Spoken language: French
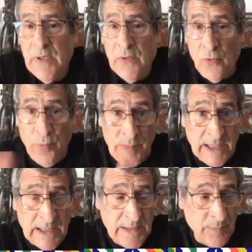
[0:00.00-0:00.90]
Donc, première,
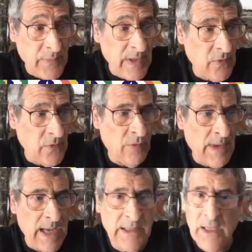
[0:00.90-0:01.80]
première
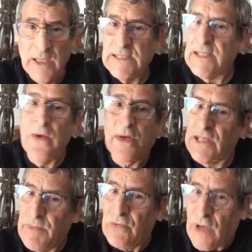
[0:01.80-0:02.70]
remarque, ça n'aurait
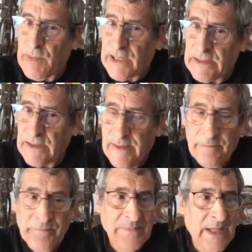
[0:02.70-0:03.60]
jamais dû apparaître
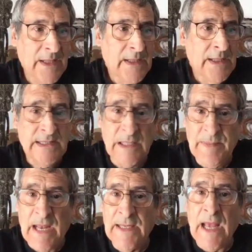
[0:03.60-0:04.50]
c'est
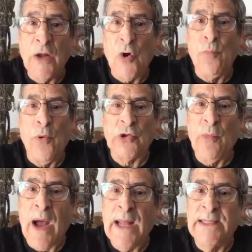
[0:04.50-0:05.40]
bien lié à un
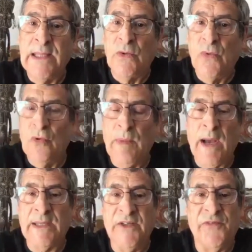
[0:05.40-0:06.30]
comportement indigne de
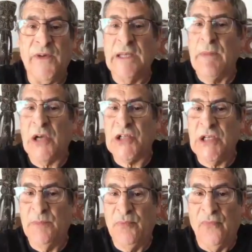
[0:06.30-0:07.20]
l'humain qui fait ces marchés
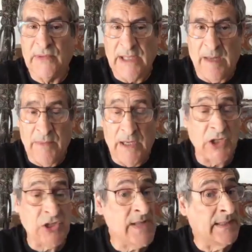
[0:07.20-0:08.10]
épouvantables. La
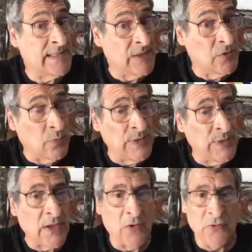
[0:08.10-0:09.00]
Chine a décidé depuis
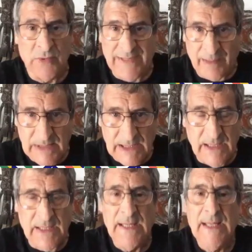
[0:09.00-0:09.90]
d'ailleurs de
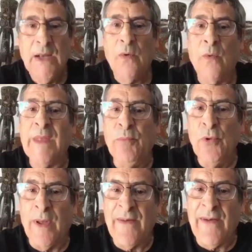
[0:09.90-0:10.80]
terminer. On n'a plus le
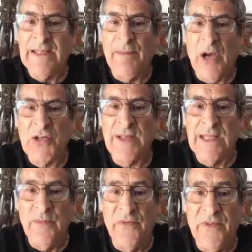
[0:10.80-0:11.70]
droit d'avoir des marchés
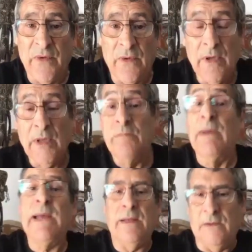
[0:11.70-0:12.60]
d'animaux vivants.
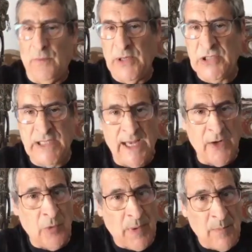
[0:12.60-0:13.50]
Mais n'empêche qu'ils
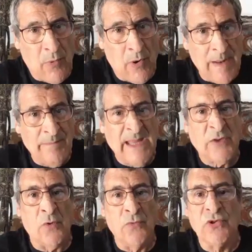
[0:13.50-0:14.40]
ne pas le problème
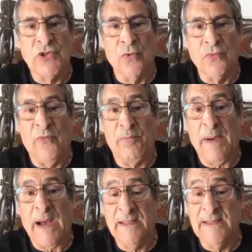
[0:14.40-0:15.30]
d'introduction de
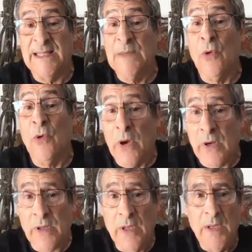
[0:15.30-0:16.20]
parties d'animaux
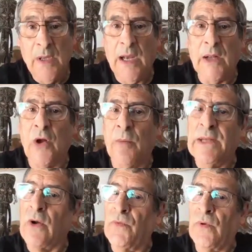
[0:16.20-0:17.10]
morts, hein, comme les
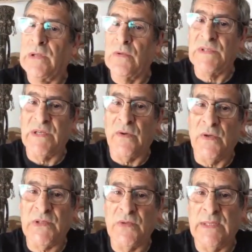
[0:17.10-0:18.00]
cornes de
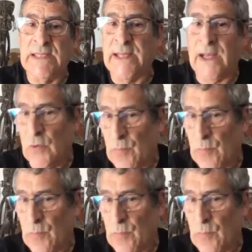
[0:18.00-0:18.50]
rhinocéros ou les écailles de